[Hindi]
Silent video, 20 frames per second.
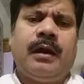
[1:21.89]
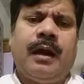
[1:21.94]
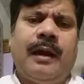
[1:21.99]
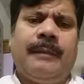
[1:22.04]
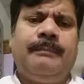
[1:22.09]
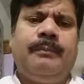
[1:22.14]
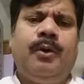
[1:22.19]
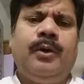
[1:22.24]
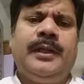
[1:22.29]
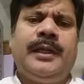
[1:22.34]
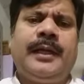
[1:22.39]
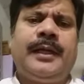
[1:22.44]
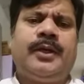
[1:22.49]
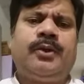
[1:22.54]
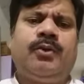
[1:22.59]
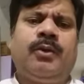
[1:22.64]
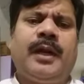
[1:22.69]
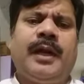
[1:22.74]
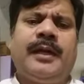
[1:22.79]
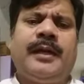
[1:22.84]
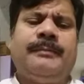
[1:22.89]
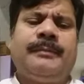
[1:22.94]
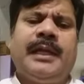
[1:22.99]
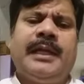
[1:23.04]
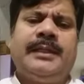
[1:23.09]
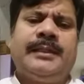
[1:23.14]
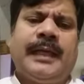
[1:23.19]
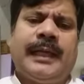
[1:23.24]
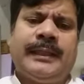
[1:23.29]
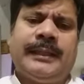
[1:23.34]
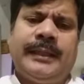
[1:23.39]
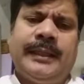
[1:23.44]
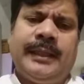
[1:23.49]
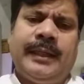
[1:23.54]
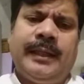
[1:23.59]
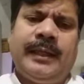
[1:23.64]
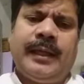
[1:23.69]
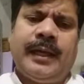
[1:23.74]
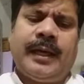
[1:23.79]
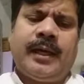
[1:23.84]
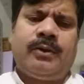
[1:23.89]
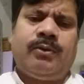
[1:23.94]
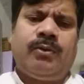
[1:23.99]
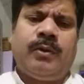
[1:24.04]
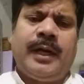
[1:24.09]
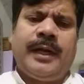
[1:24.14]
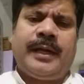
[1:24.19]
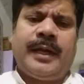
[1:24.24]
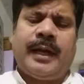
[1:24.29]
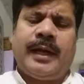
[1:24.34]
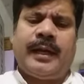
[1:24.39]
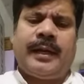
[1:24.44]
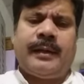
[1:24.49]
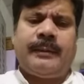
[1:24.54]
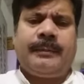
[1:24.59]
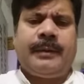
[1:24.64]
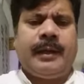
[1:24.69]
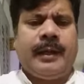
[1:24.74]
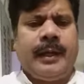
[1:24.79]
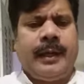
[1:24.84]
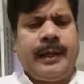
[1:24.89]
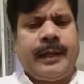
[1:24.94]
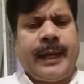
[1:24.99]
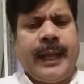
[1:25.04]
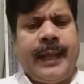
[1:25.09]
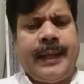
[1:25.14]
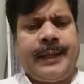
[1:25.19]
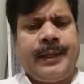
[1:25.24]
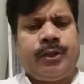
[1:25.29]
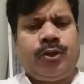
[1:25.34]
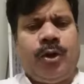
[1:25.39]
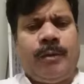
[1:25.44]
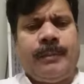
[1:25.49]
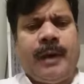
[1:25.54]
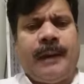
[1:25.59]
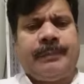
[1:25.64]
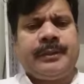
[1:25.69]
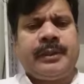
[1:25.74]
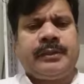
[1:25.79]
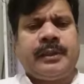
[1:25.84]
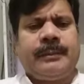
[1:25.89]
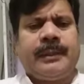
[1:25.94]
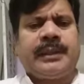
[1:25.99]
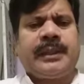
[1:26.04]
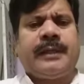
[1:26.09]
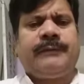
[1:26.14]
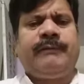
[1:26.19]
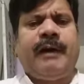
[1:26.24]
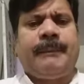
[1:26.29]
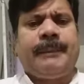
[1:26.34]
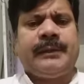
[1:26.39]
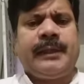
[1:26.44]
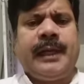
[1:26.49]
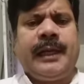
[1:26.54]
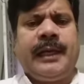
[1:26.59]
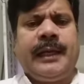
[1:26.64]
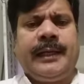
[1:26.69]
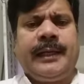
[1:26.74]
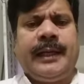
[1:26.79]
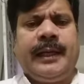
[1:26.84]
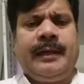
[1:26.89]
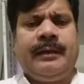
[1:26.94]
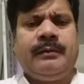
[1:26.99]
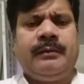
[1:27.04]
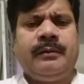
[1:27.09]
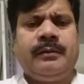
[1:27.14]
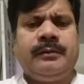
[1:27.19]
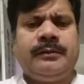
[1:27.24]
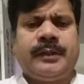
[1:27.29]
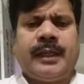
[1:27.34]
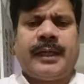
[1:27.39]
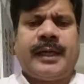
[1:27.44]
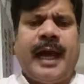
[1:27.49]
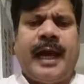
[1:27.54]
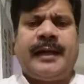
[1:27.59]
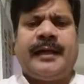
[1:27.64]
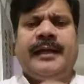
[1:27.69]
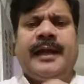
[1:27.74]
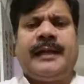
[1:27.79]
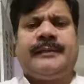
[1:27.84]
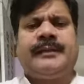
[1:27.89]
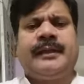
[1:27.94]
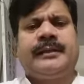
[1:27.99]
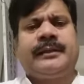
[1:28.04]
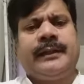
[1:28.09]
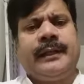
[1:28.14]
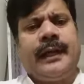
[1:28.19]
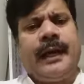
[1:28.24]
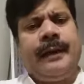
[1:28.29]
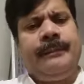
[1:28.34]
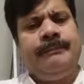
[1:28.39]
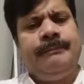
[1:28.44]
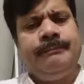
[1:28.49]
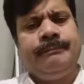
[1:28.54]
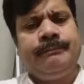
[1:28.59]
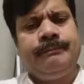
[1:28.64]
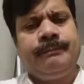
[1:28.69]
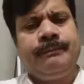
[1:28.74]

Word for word: आप बोलिए कि टोरेंट हम नहीं चाहते हैं अगर टोरेंट अगर रहेगी तो हम आपसे समर्थन वापस ले लेंगे सरकार गिरा सकते हैं आप